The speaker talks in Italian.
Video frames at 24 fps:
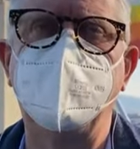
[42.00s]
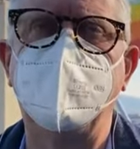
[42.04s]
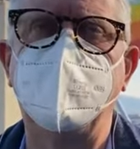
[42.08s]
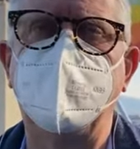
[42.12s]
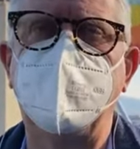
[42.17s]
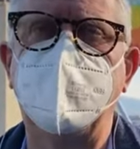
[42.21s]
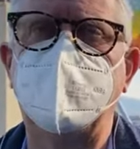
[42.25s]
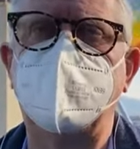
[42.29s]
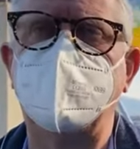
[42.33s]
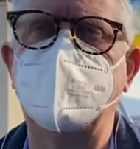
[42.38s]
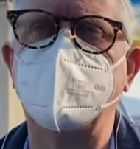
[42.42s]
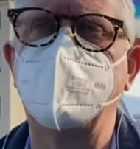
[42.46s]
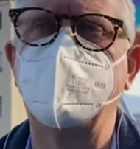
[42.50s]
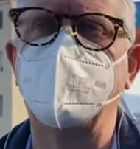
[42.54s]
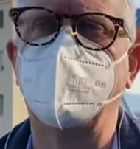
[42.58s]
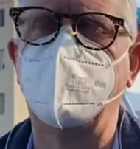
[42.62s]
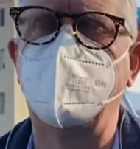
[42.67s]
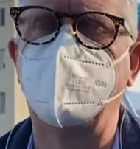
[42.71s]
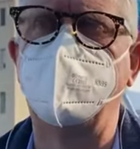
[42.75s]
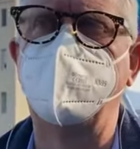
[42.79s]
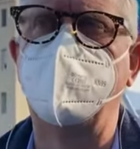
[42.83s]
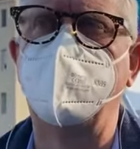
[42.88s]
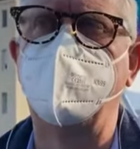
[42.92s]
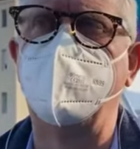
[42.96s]
la
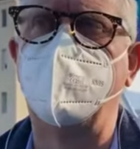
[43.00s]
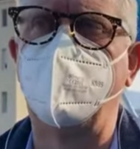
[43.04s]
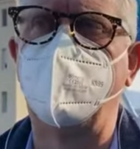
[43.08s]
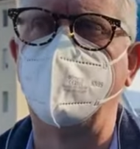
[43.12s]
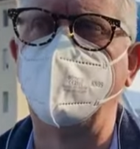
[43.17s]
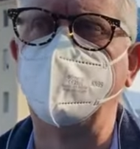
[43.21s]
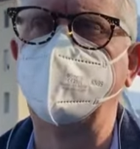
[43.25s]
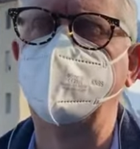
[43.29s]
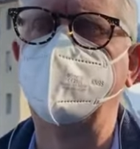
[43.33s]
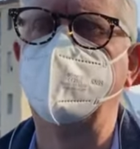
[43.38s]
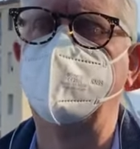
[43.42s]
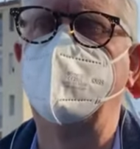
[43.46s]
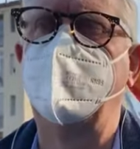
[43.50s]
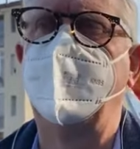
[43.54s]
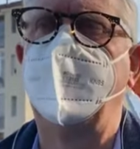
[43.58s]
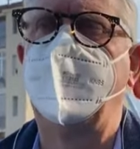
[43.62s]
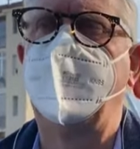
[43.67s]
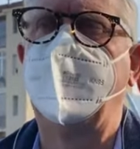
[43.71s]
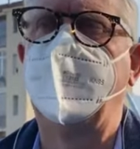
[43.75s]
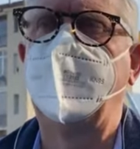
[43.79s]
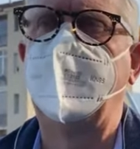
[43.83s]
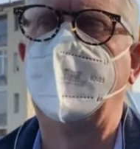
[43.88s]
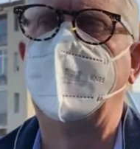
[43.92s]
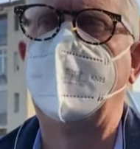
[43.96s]
Regione Piemonte
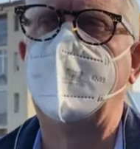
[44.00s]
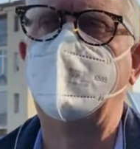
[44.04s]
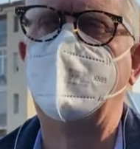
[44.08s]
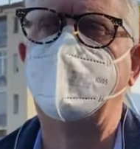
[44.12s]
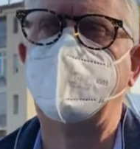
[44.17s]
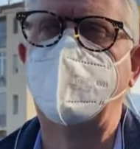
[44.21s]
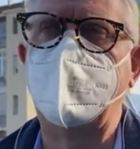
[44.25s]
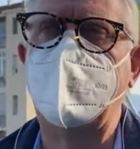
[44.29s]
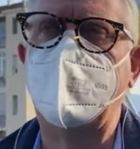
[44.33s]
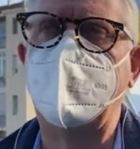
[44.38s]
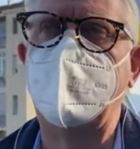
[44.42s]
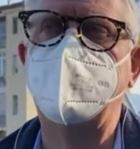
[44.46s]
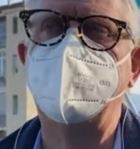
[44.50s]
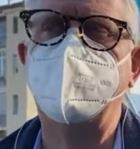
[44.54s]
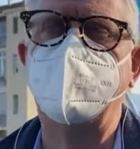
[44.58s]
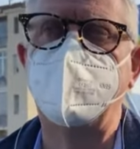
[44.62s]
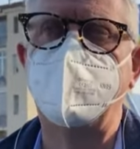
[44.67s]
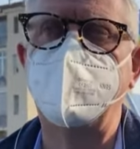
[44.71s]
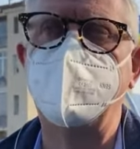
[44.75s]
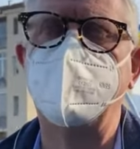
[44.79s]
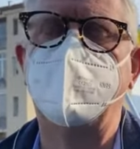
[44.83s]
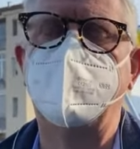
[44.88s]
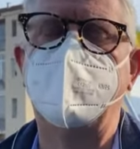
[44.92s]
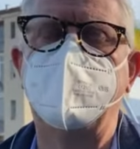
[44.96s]
avrà
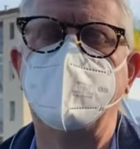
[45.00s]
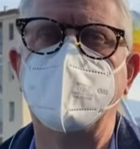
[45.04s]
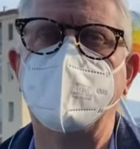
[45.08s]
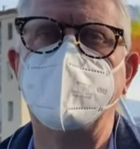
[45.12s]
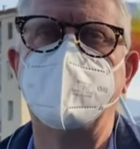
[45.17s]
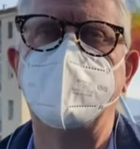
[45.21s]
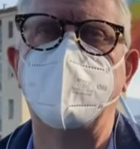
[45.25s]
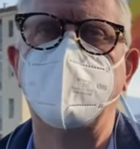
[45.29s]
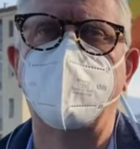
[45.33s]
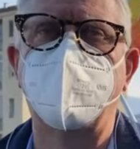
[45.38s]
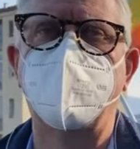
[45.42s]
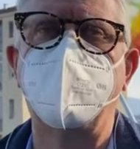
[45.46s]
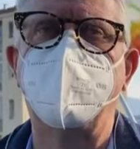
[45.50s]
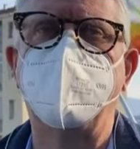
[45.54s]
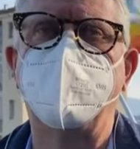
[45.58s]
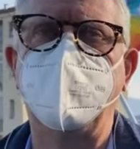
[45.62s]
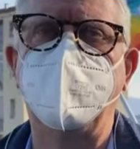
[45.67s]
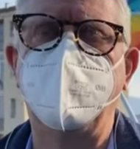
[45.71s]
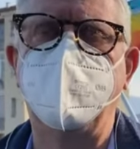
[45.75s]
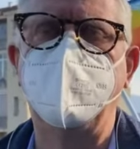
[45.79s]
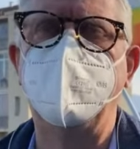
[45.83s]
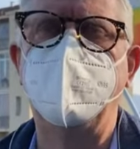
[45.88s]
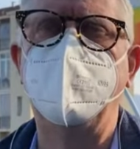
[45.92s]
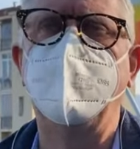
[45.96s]
per i meccanismi
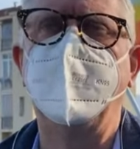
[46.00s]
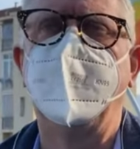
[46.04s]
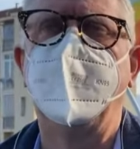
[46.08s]
europei